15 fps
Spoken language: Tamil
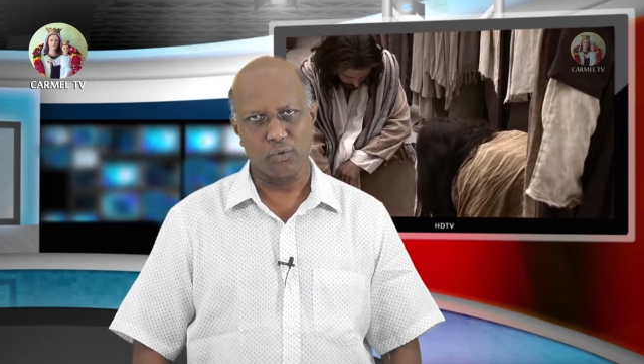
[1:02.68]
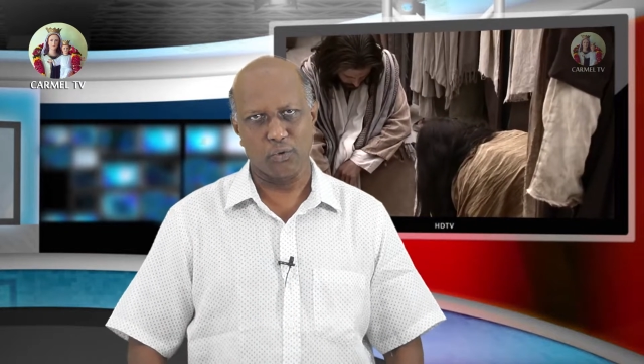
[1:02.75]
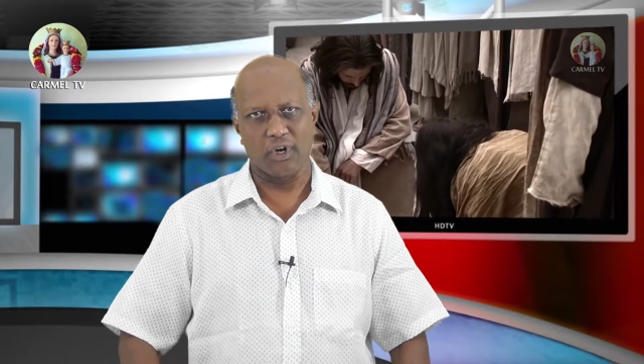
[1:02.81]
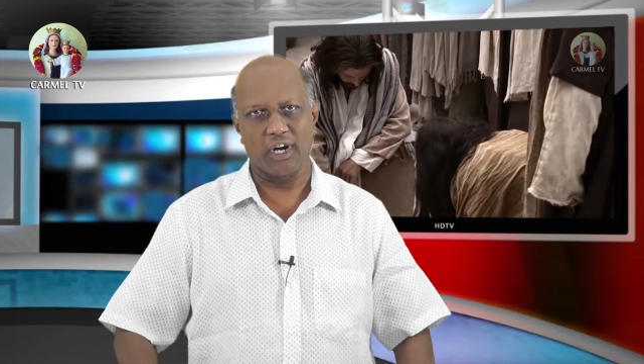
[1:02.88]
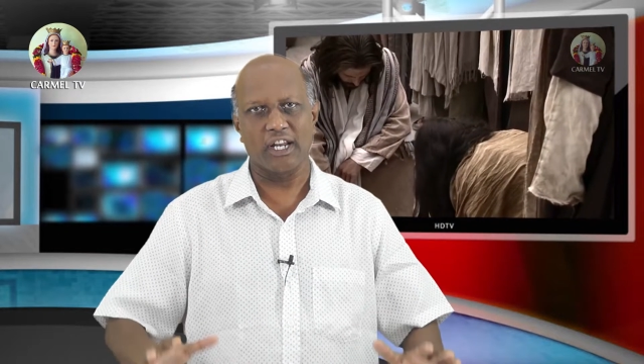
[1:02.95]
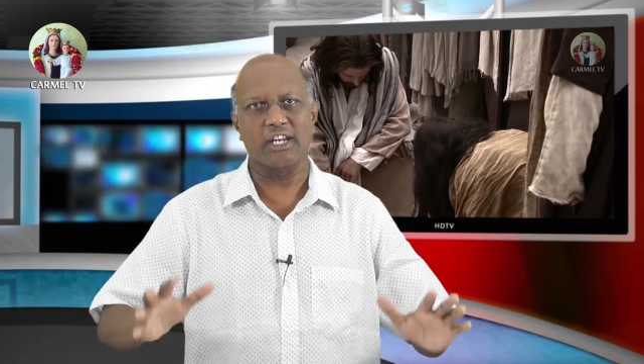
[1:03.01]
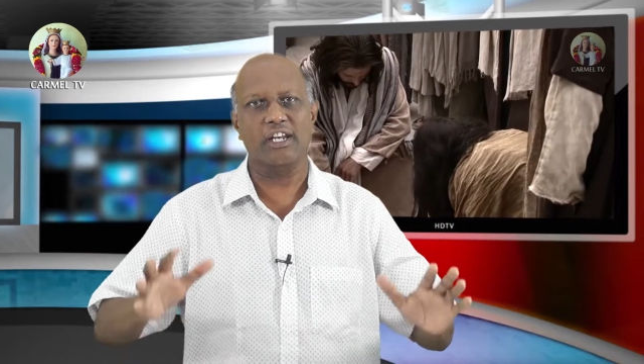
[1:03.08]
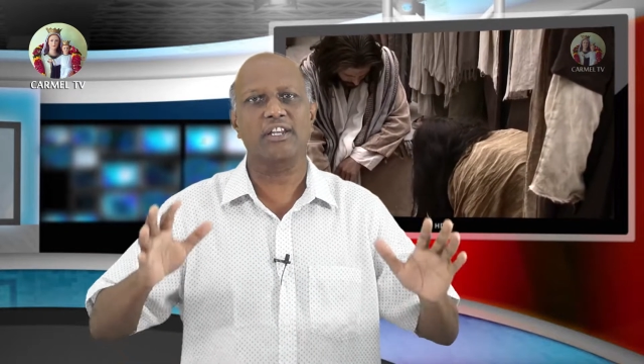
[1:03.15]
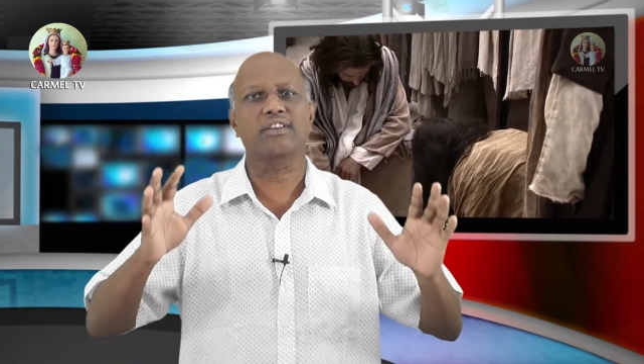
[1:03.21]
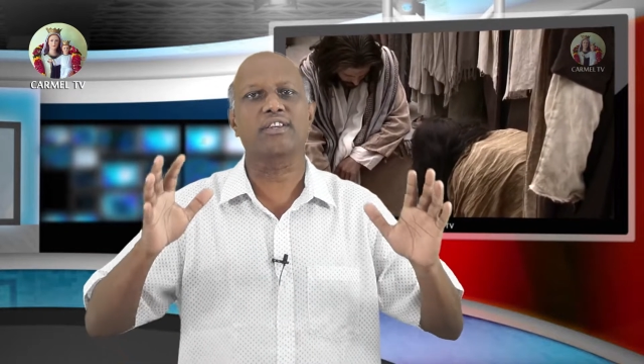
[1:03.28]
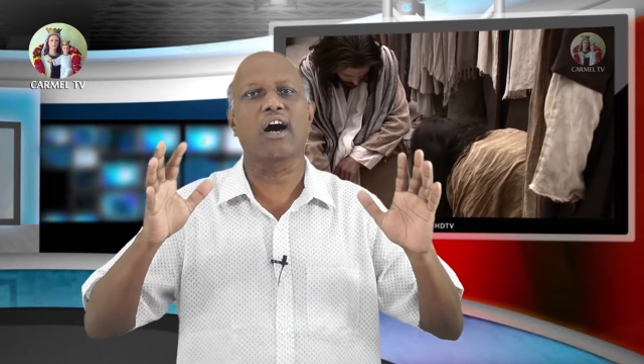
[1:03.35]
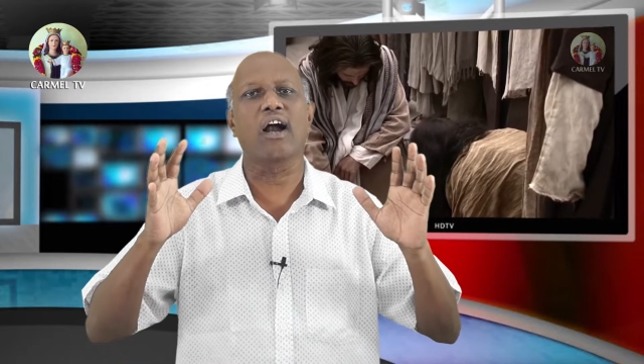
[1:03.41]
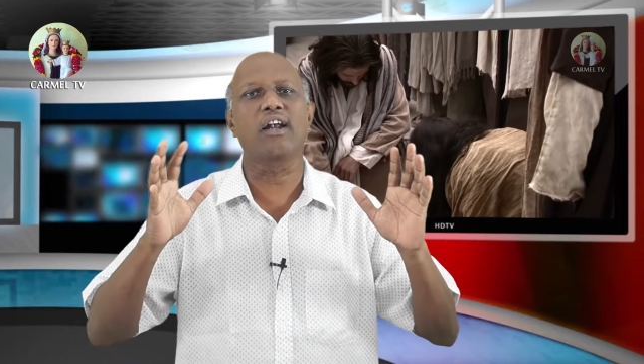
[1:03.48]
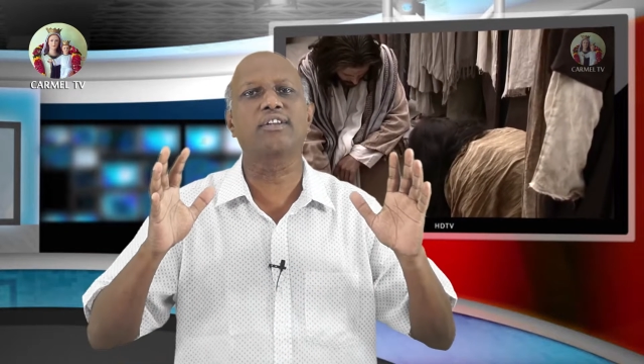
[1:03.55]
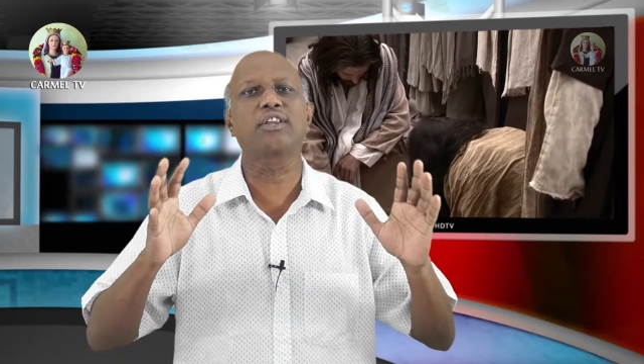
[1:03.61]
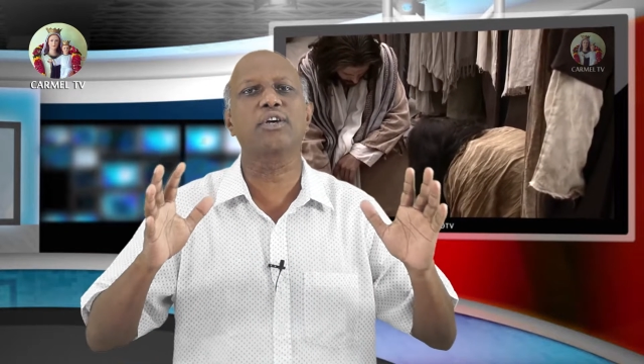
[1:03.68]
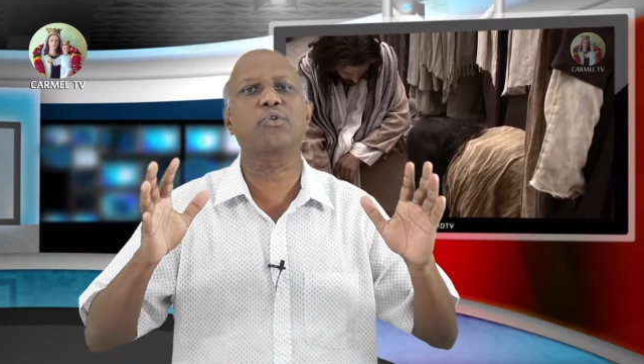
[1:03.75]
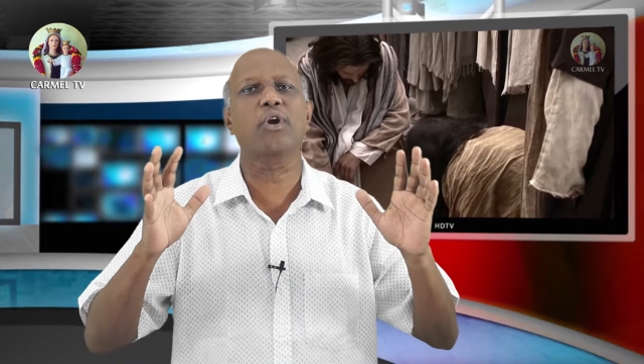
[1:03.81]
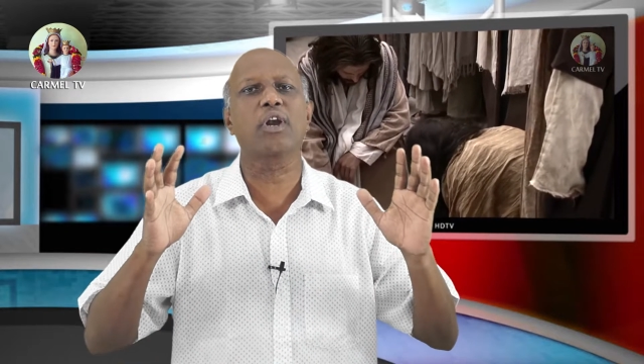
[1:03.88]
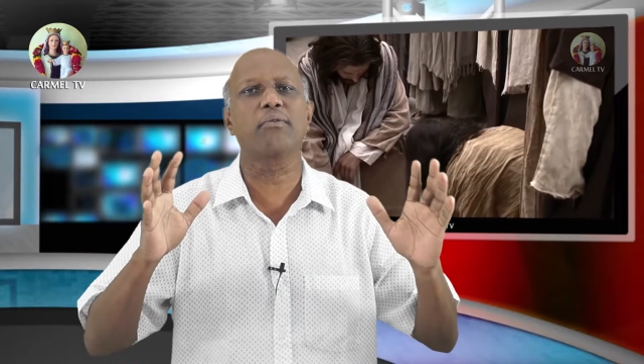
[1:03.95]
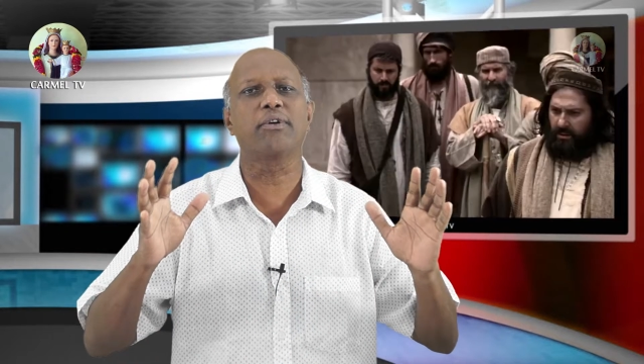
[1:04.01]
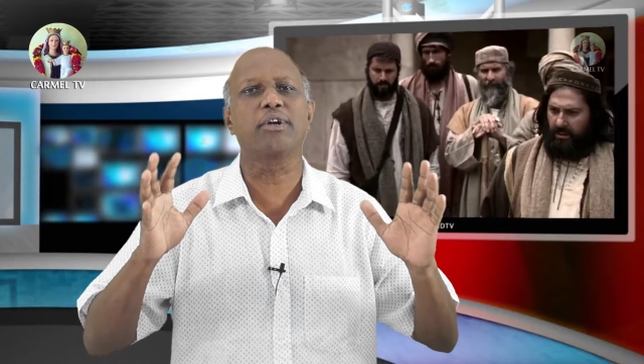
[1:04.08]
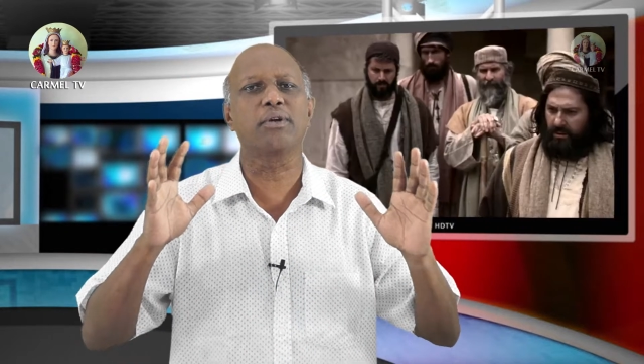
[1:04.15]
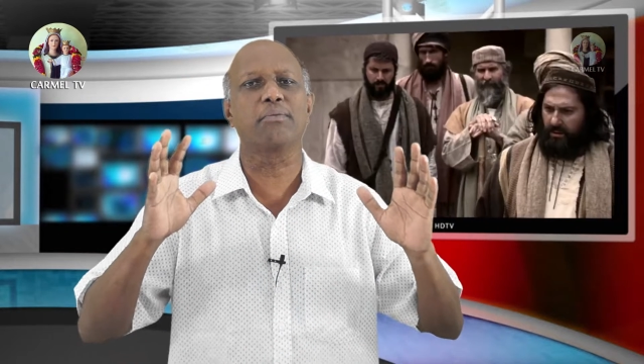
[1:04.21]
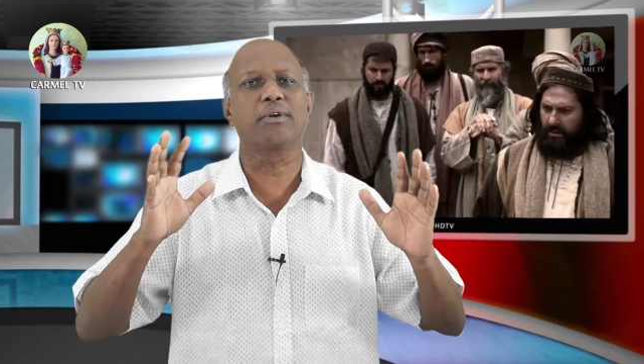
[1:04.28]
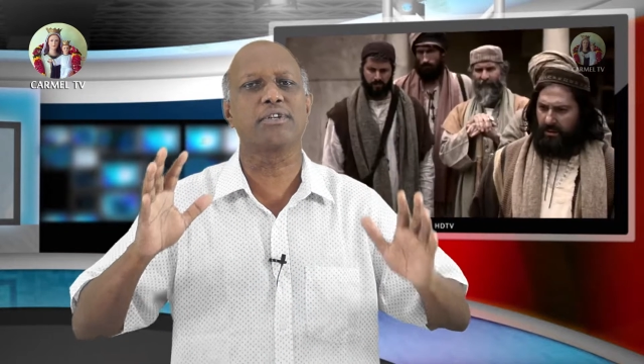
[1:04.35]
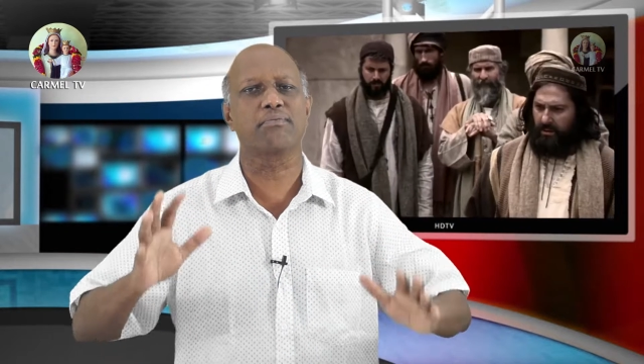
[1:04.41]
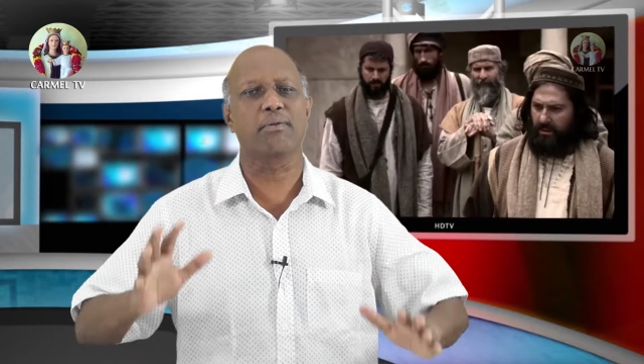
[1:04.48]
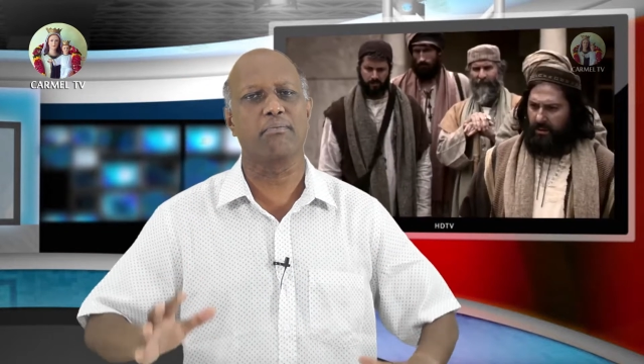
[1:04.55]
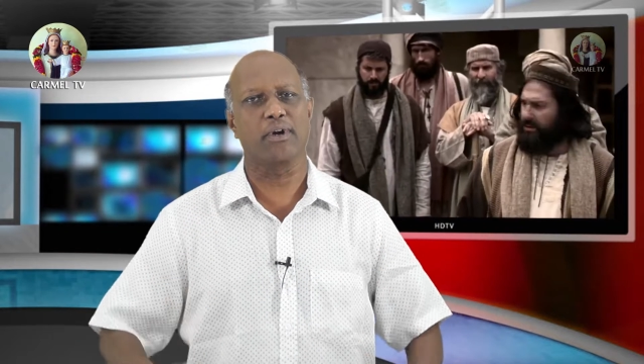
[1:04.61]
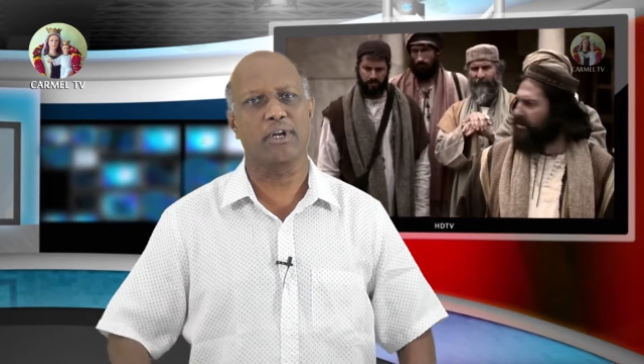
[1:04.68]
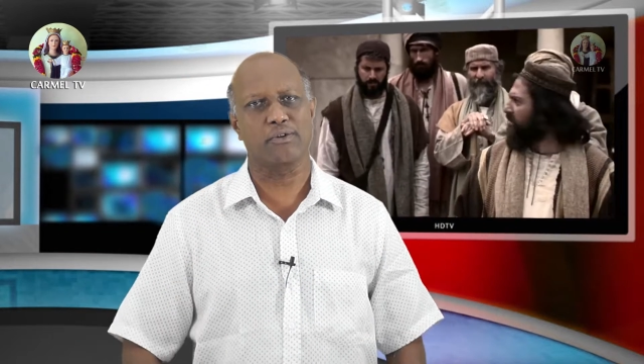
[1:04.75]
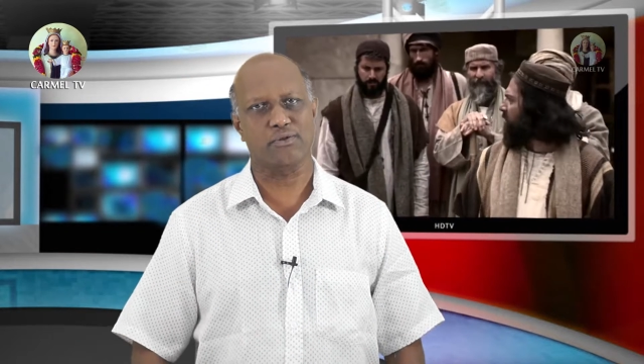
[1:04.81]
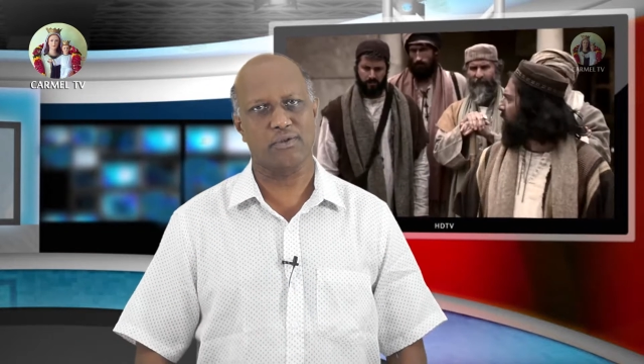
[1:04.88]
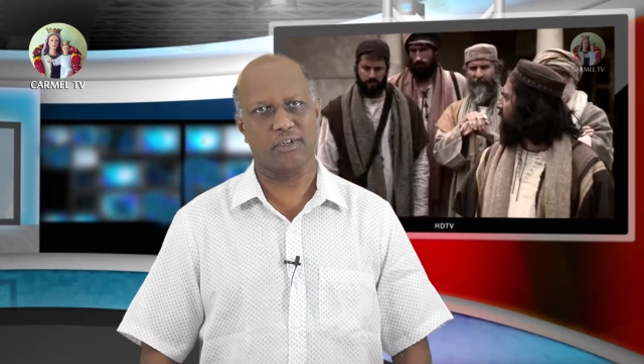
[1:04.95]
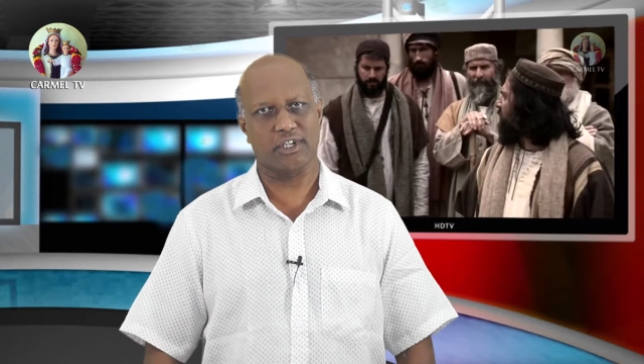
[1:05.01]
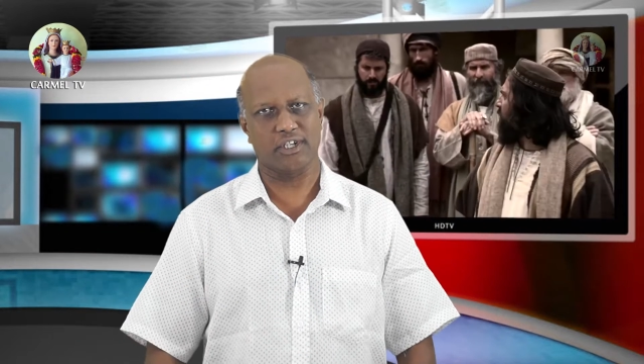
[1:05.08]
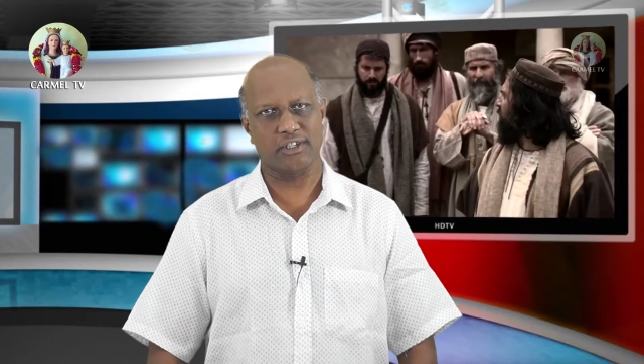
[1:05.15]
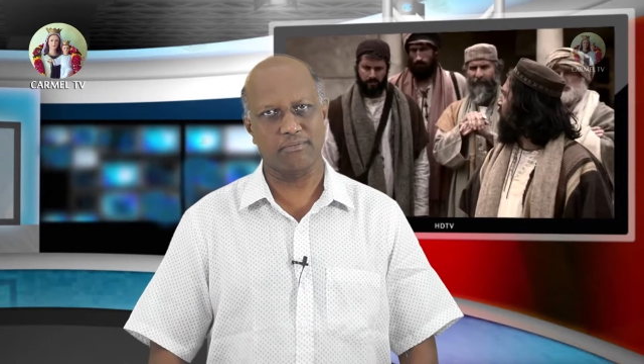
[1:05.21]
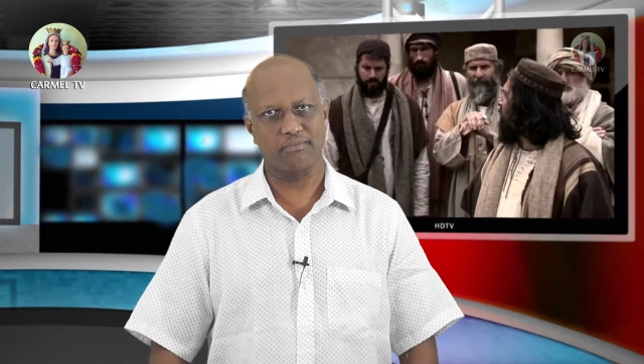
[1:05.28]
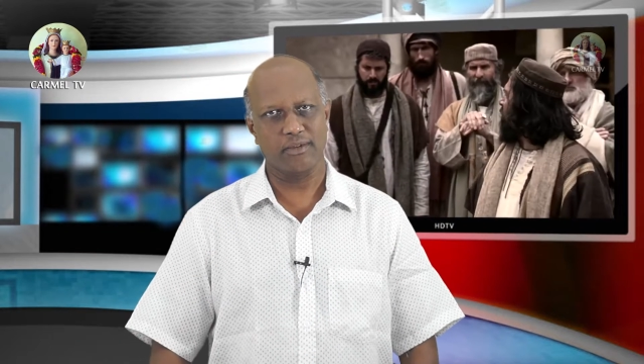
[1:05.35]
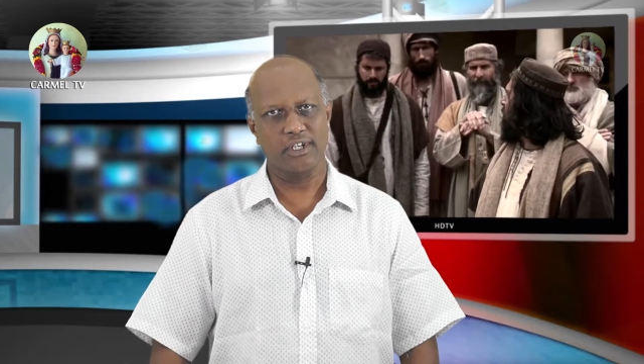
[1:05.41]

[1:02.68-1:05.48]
உன்னை நீ தாழ்த்தி கொள்ள வேண்டும் என்று எப்படின்னு சொல்கிறது